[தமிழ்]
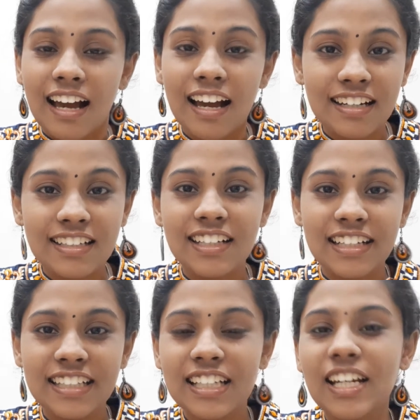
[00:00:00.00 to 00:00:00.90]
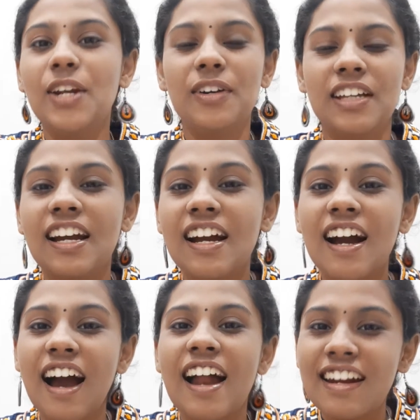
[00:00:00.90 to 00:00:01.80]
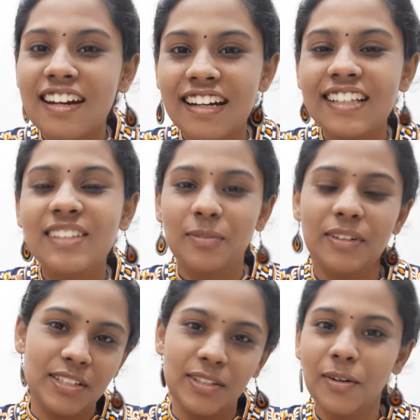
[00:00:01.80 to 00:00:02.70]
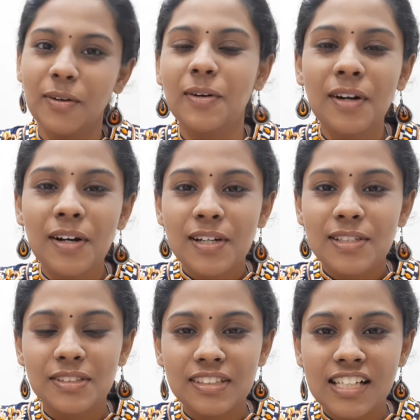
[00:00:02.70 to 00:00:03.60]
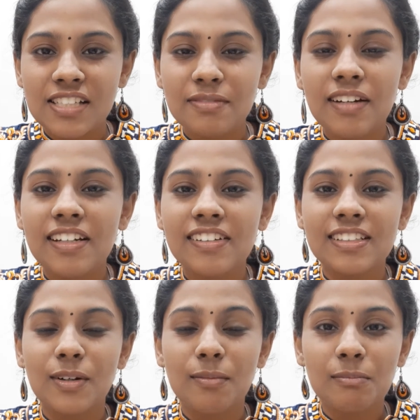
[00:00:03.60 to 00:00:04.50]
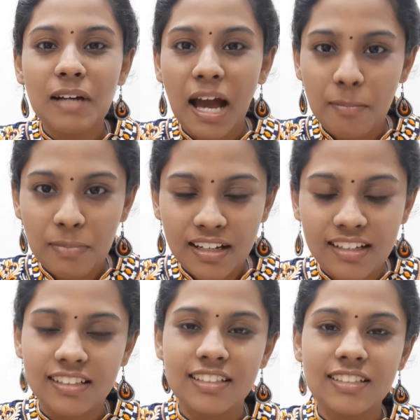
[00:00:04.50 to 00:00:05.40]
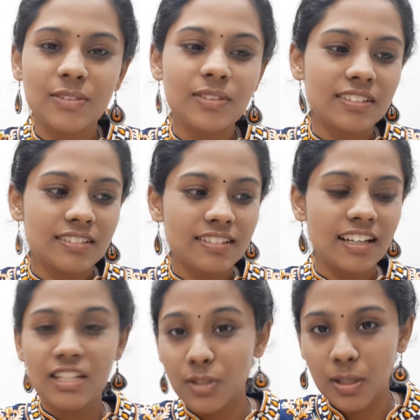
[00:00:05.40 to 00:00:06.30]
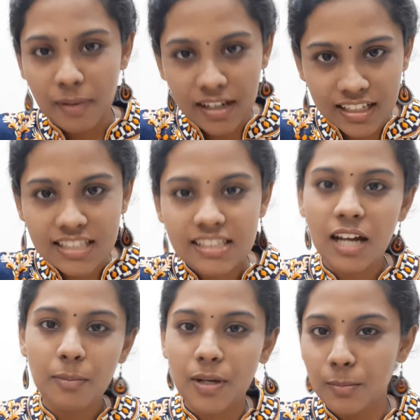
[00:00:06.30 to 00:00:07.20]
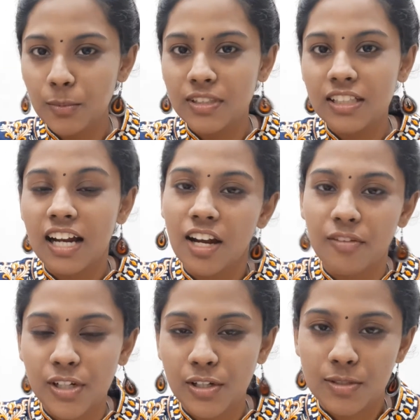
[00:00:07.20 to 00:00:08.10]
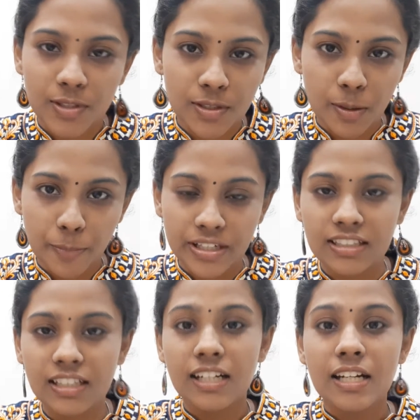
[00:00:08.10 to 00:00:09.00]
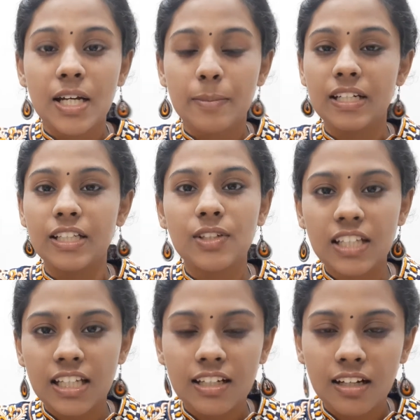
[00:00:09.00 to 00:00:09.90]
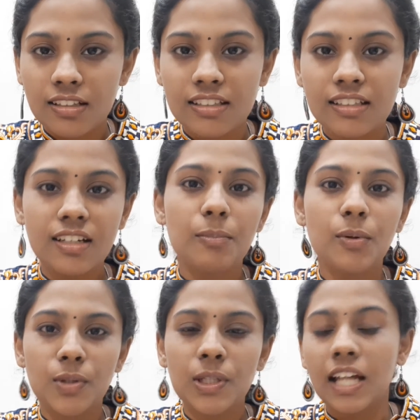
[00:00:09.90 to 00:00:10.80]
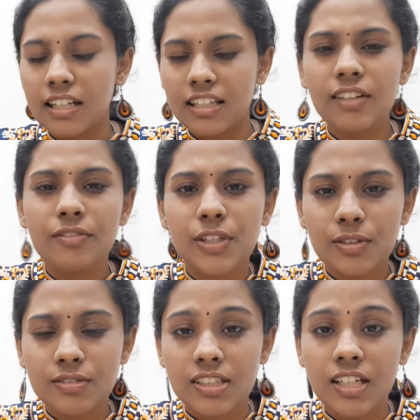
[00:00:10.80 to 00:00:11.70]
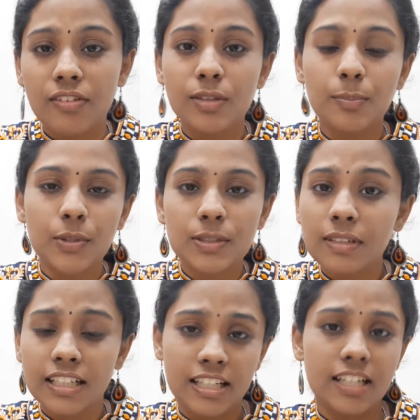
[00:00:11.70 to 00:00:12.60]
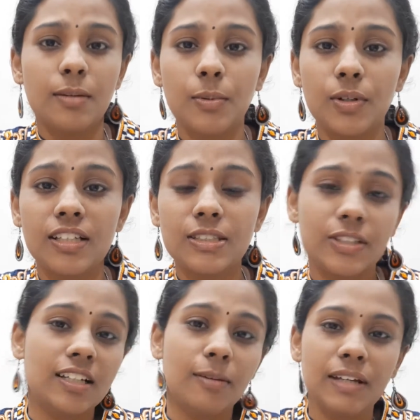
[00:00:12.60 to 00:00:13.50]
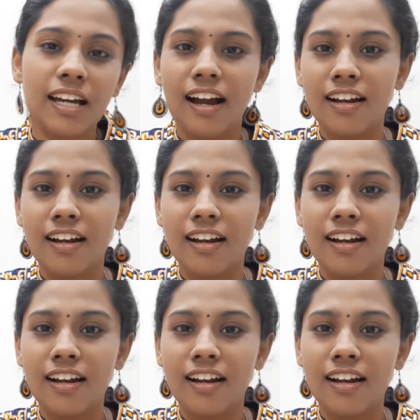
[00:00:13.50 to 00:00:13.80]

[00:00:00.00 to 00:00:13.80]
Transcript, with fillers: அண்ட் இது என்னுடைய ஹண்ட்ரட் வீடியோ ஸோ நிஜமாவே வந்து ரொம்ப ஹாப்பியாக இருக்குது ஸோ நினச்சி கூட பார்க்கல ஸ்டார்ட் பண்ணும்போது ஹண்ட்ரட் வீடியோஸ் வரும் அப்படின்னு பட் இதோட நிற்காது நம்ம இன்னும் நிறைய வீடியோஸ் வந்து நான் வந்து போஸ்ட் பண்ணிக்கிட்டே இருக்க போகிறேன் ஸோ இது அப்படியே